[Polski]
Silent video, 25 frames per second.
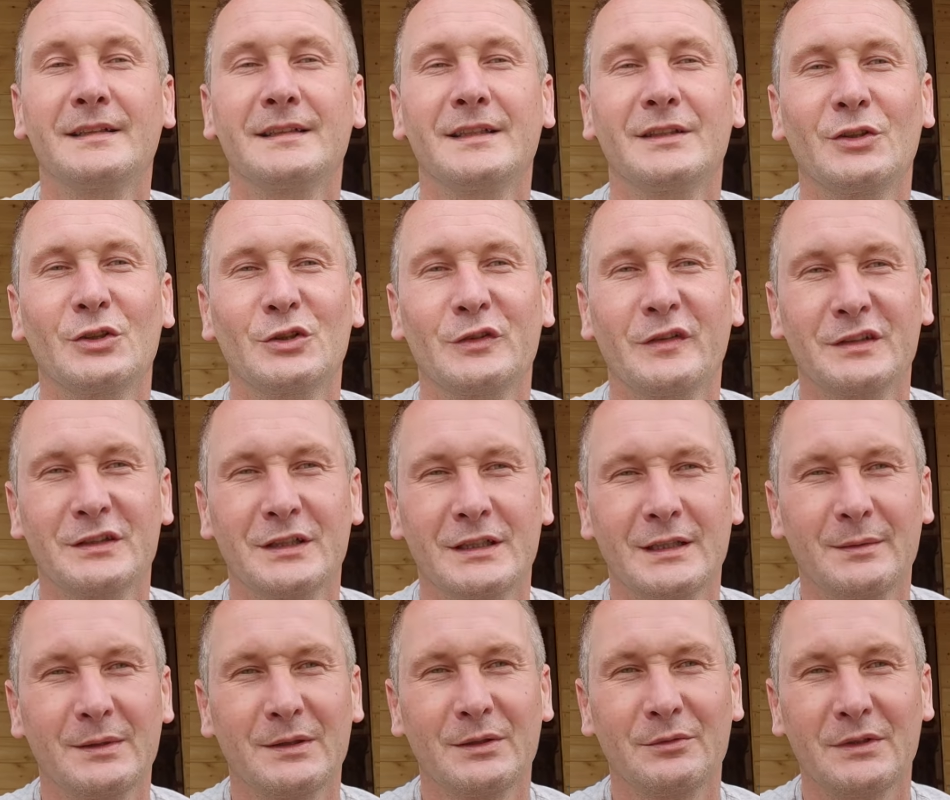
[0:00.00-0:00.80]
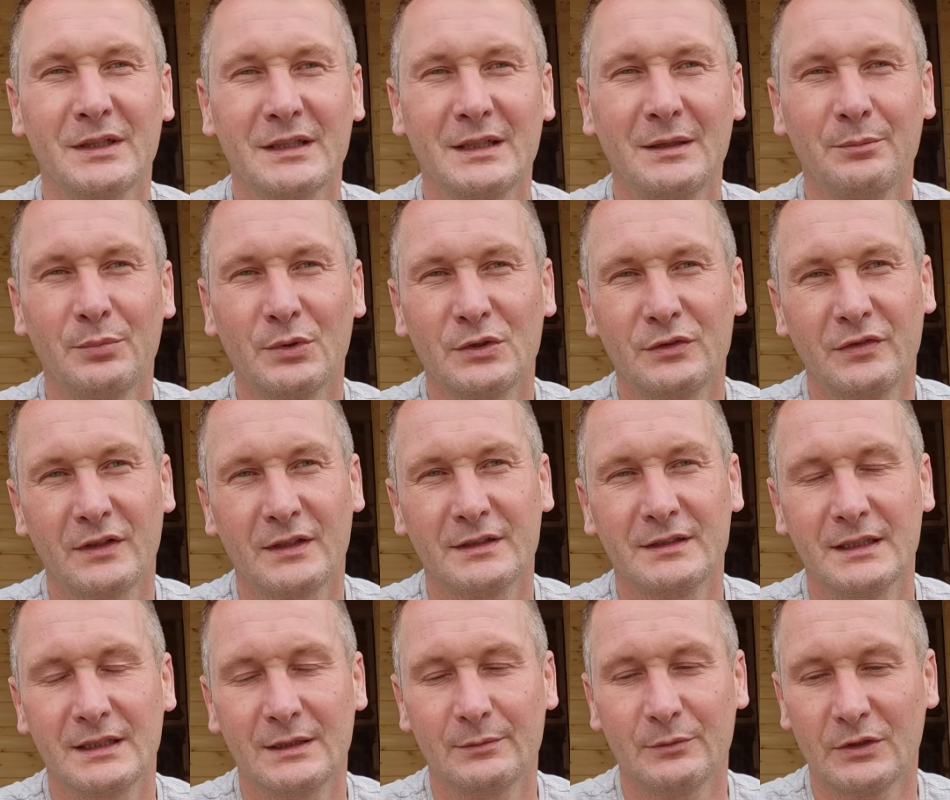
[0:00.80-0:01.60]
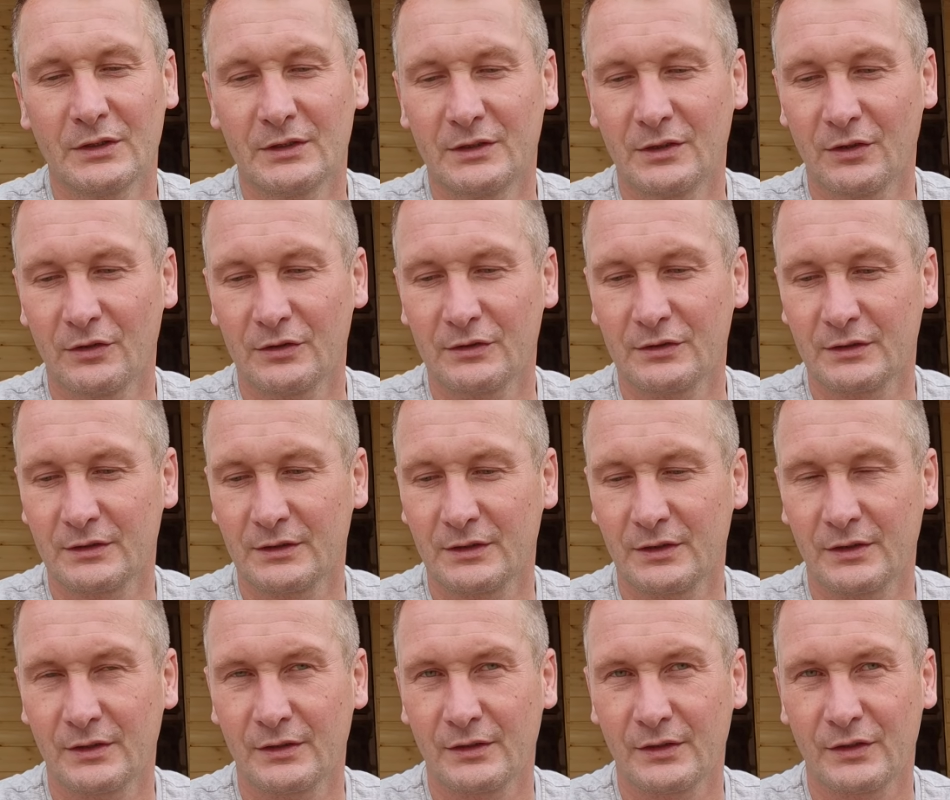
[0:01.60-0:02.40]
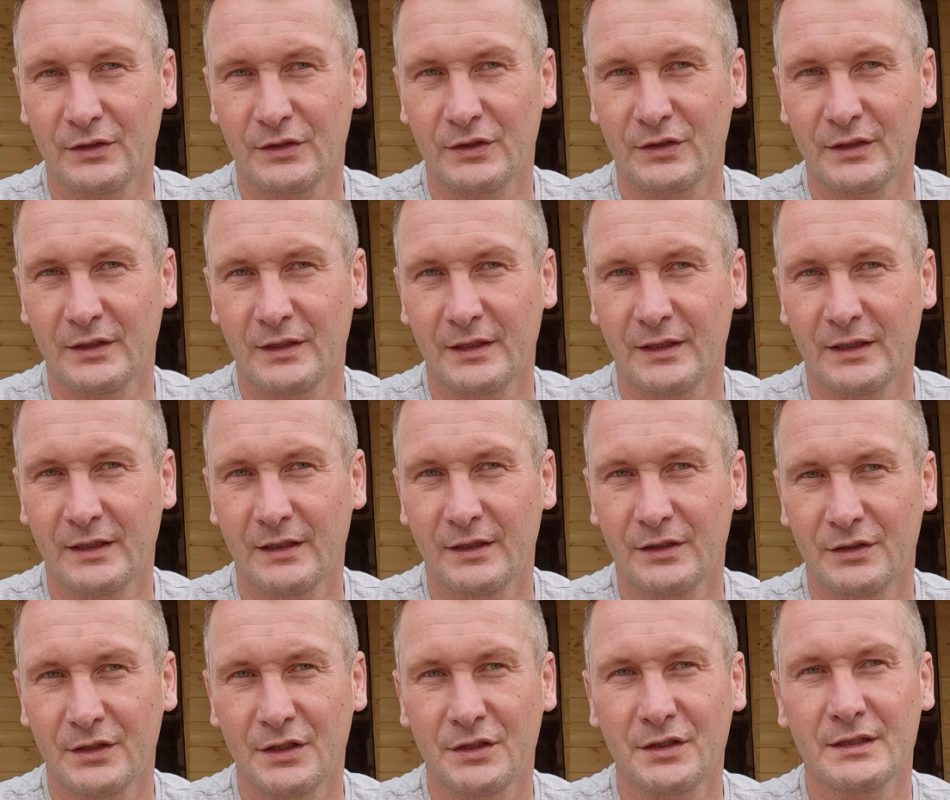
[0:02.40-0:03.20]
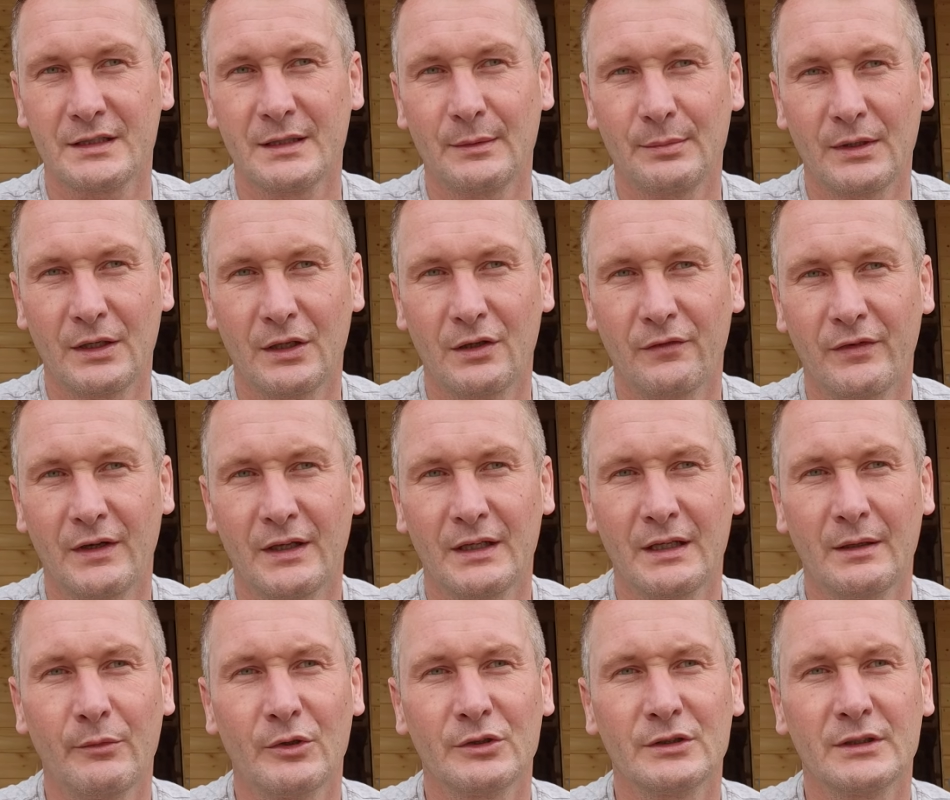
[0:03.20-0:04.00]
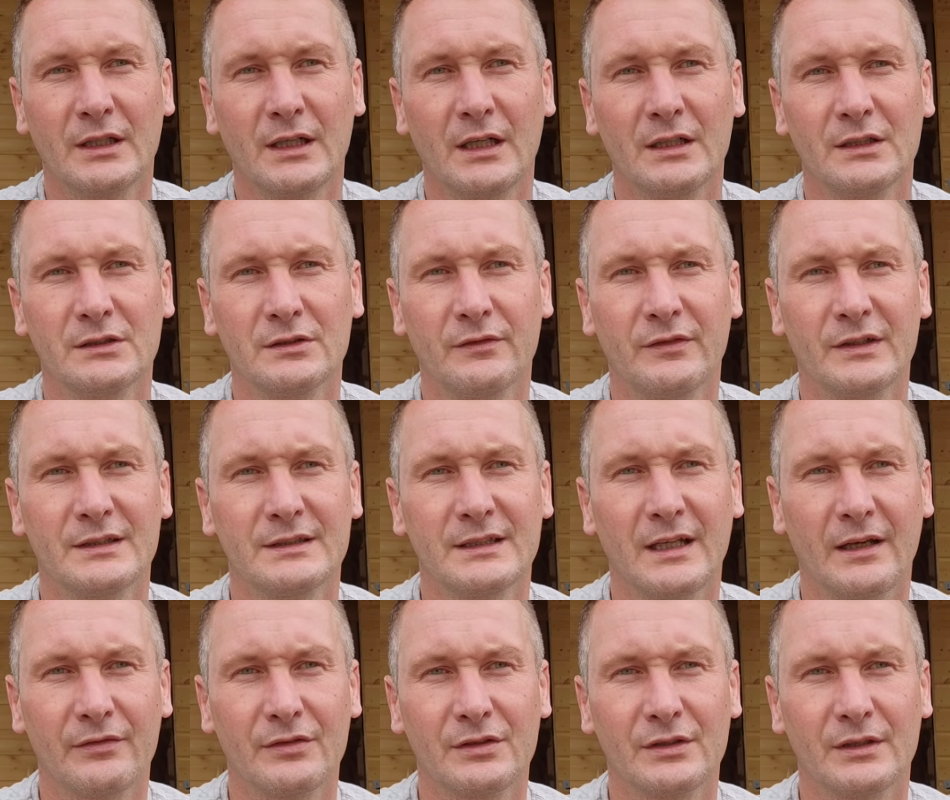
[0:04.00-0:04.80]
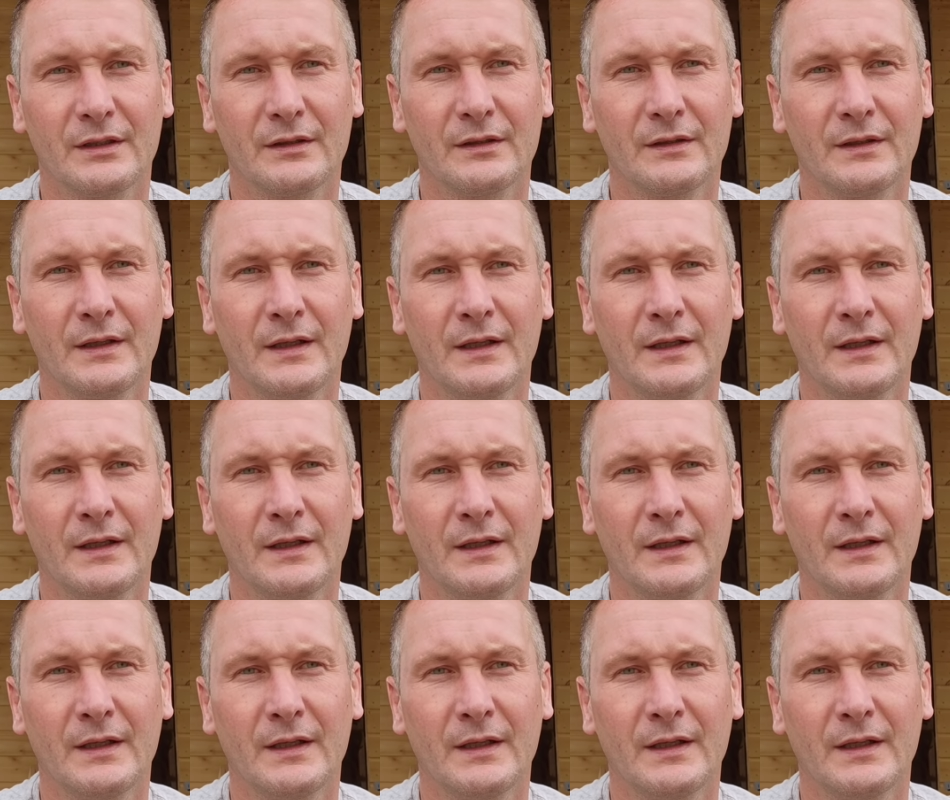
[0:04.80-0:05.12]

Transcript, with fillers: te doświadczenia będą takim potwierdzeniem, moi drodzy, że rzeczy zaplanowane można realizować zawsze.